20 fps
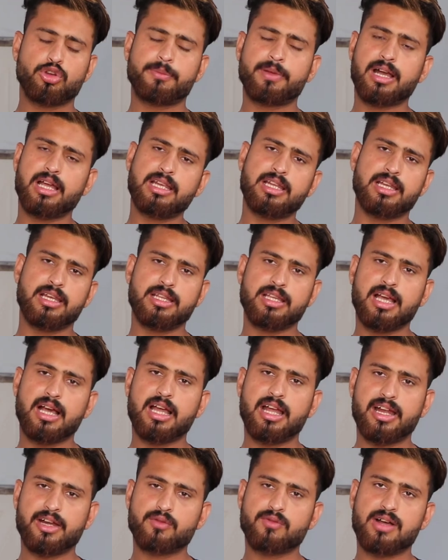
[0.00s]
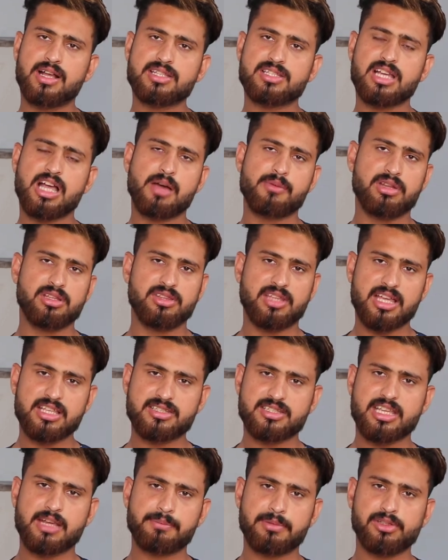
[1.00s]
रुपए का ले लिया एंड वहां से आपने
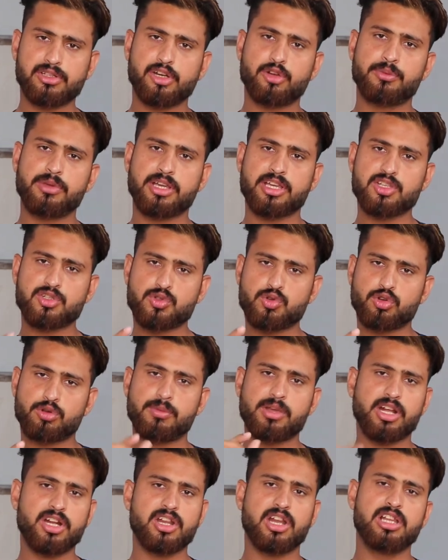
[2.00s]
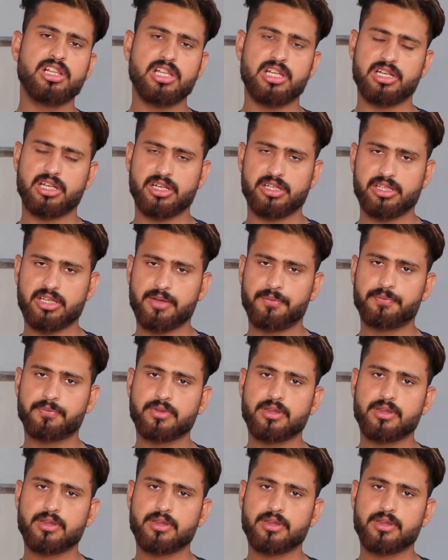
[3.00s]
दस या पंद्रह रुपए की सुरमे की डली ले लेनी है